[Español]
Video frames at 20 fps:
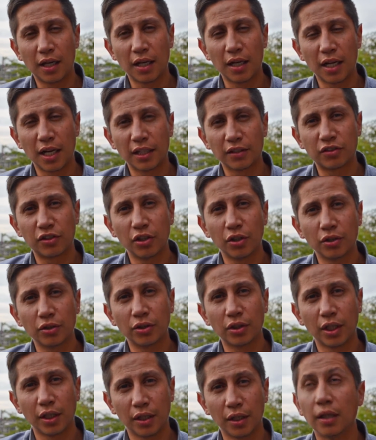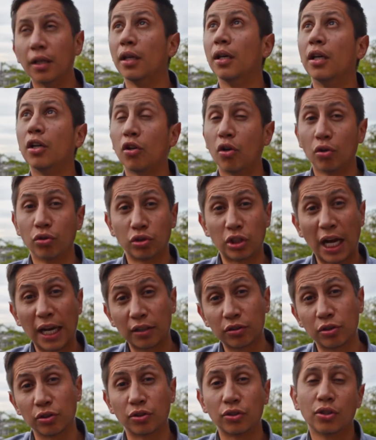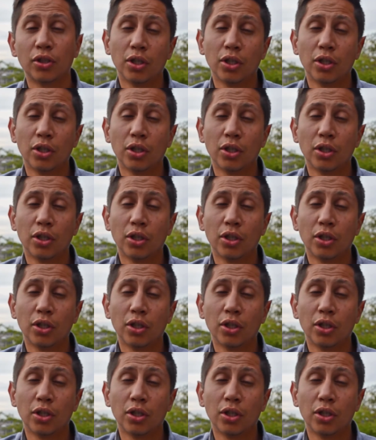generación de contactos.